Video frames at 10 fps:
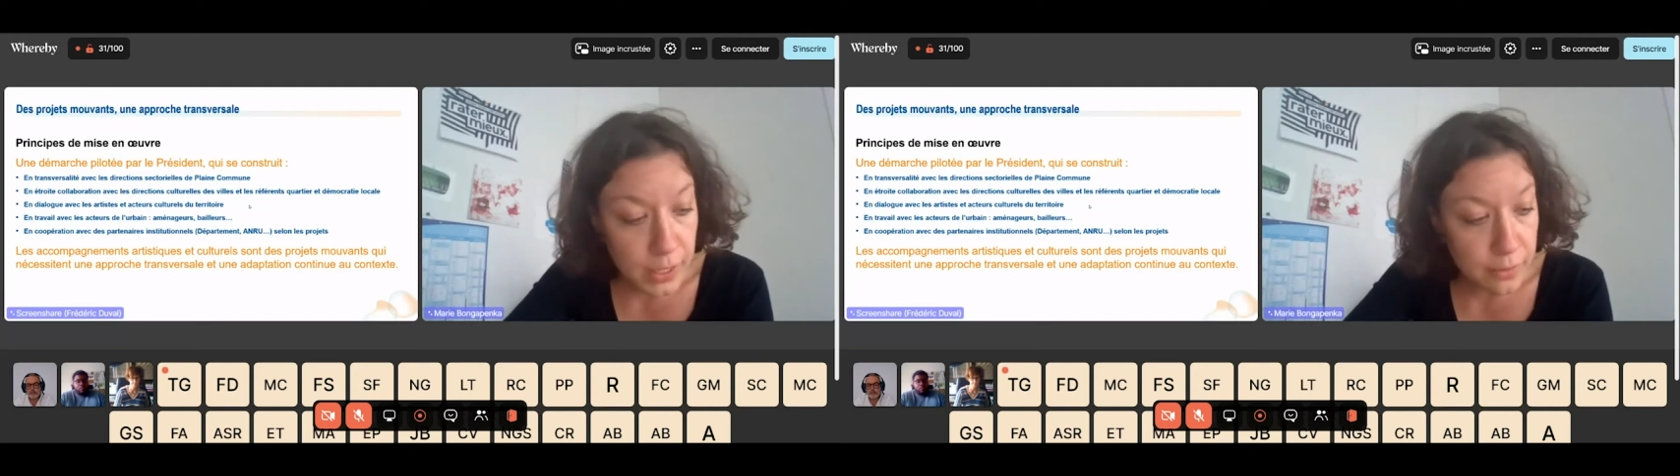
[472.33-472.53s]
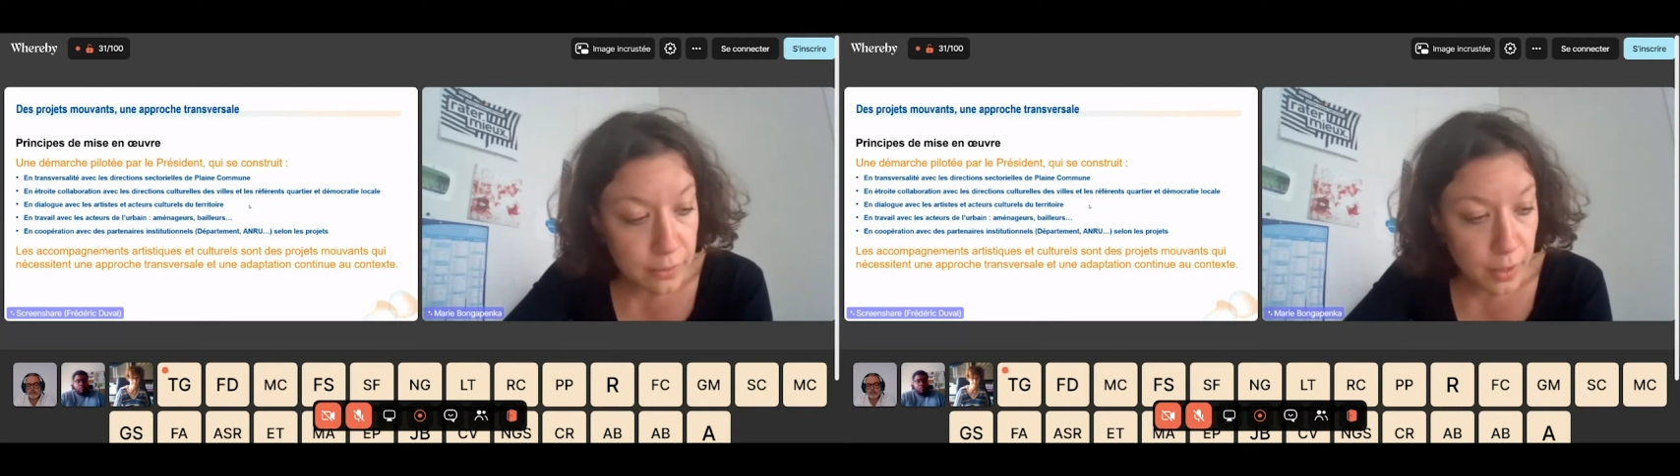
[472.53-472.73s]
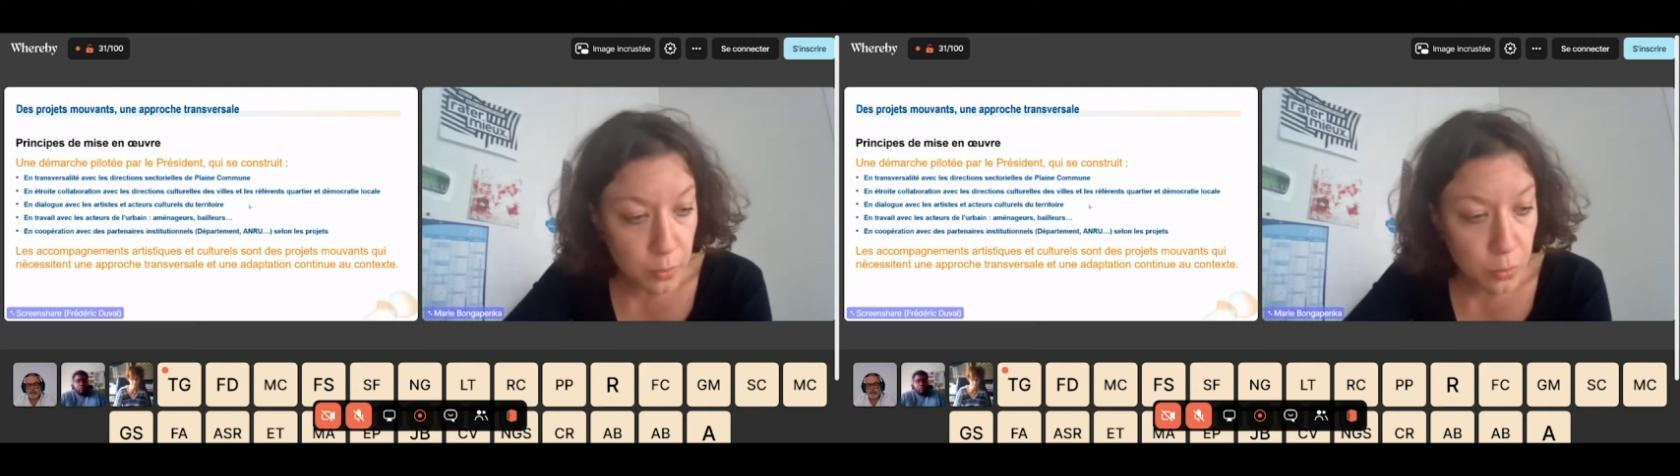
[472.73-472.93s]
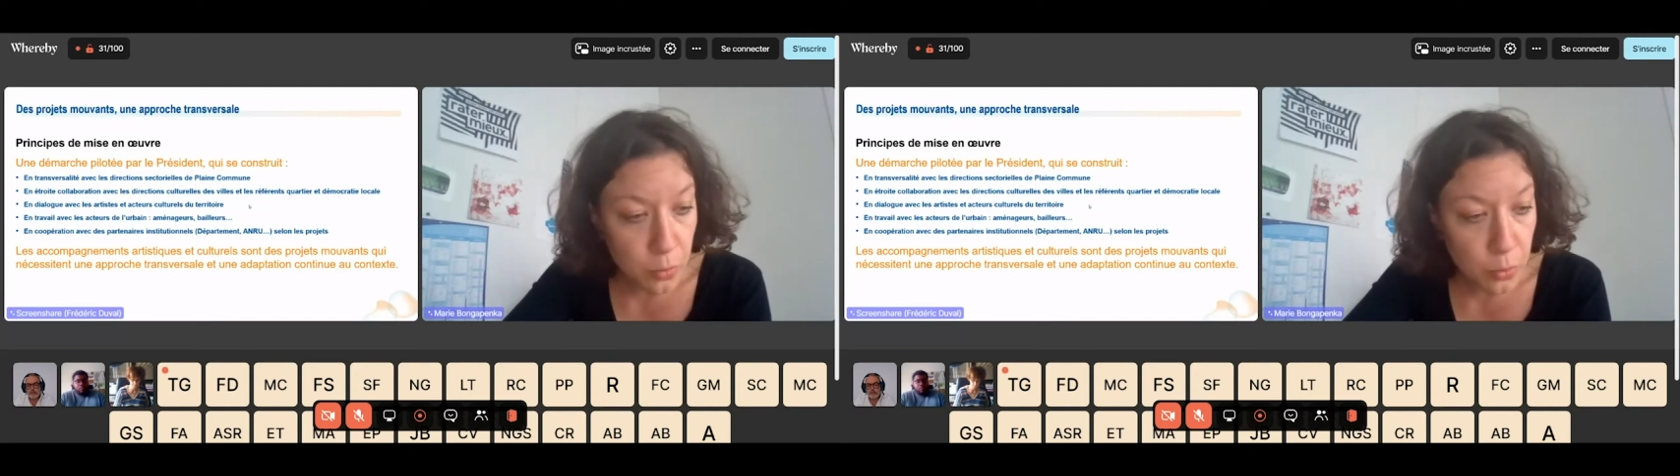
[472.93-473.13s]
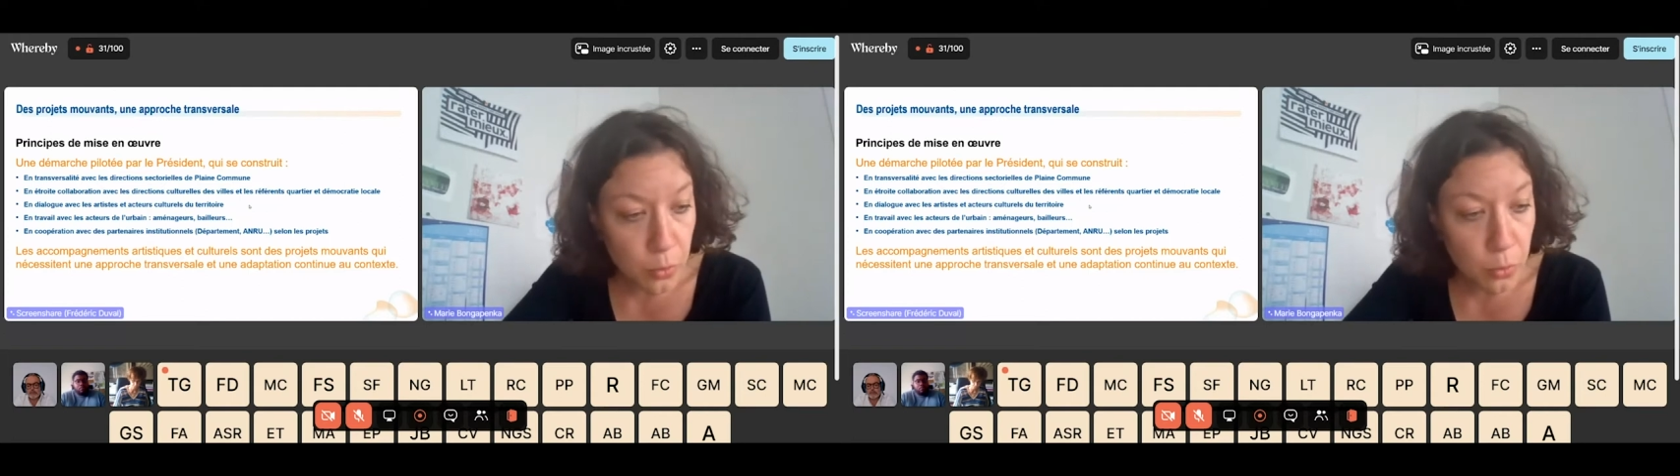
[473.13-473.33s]
il est
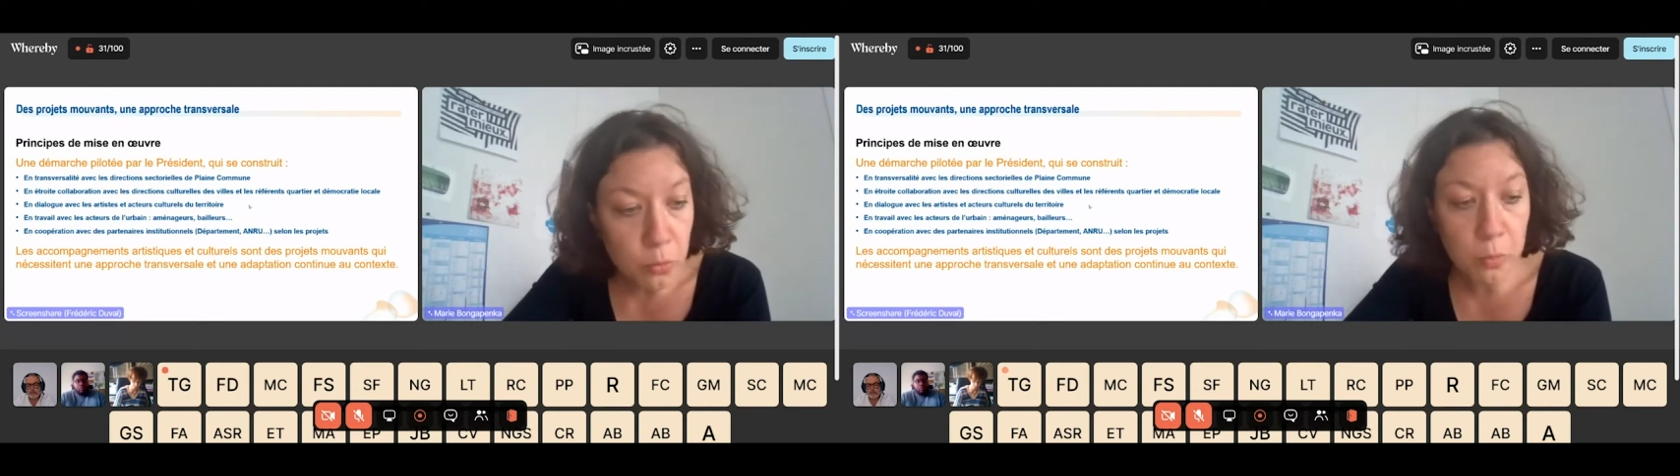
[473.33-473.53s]
vraiment euh,